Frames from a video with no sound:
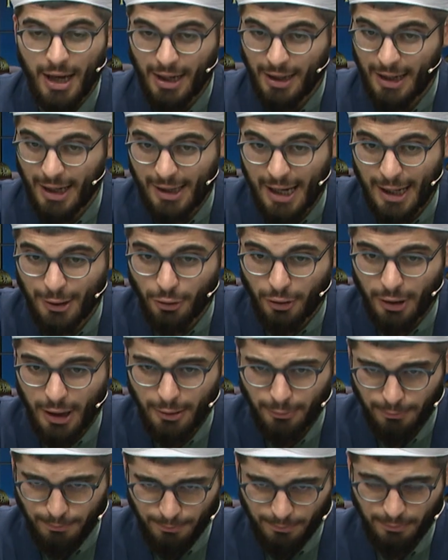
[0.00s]
Neden
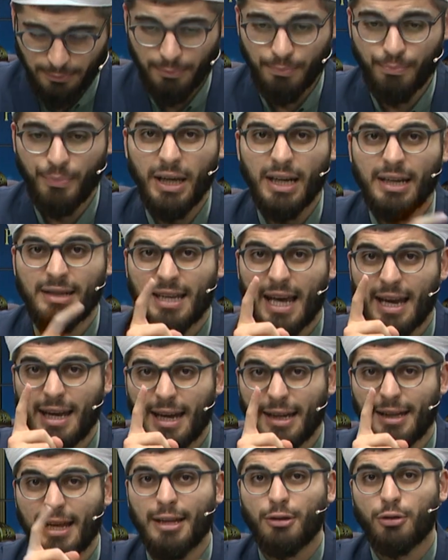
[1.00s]
dolayı? Bir
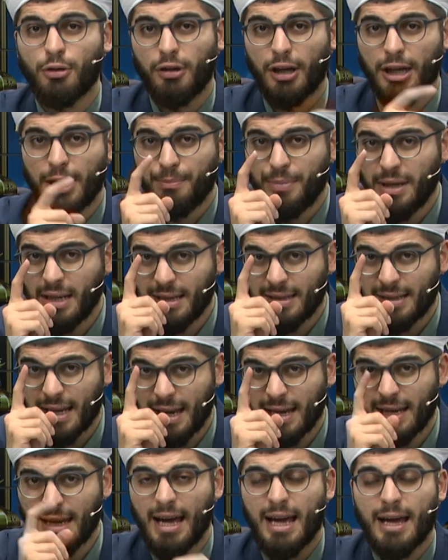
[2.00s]
zelleden dolayı, bir
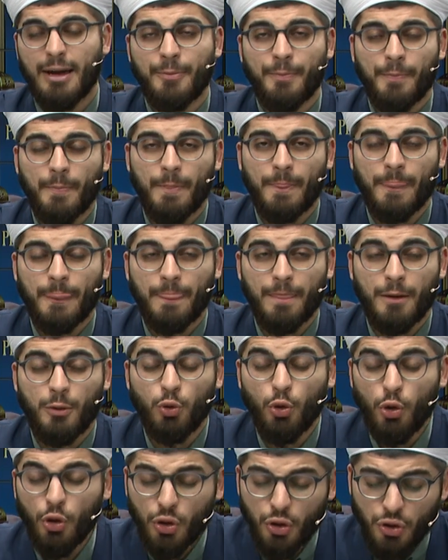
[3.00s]
zelle.
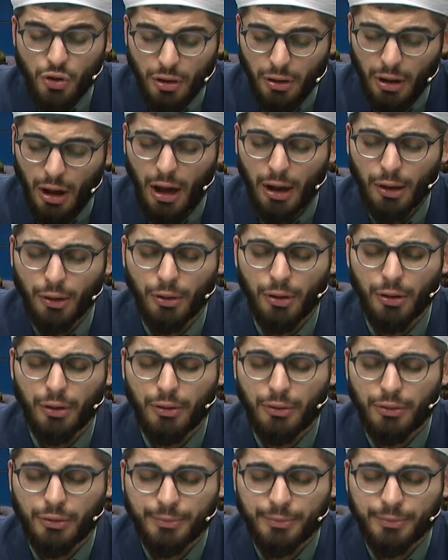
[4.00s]
Yüz yıl ağlıyor.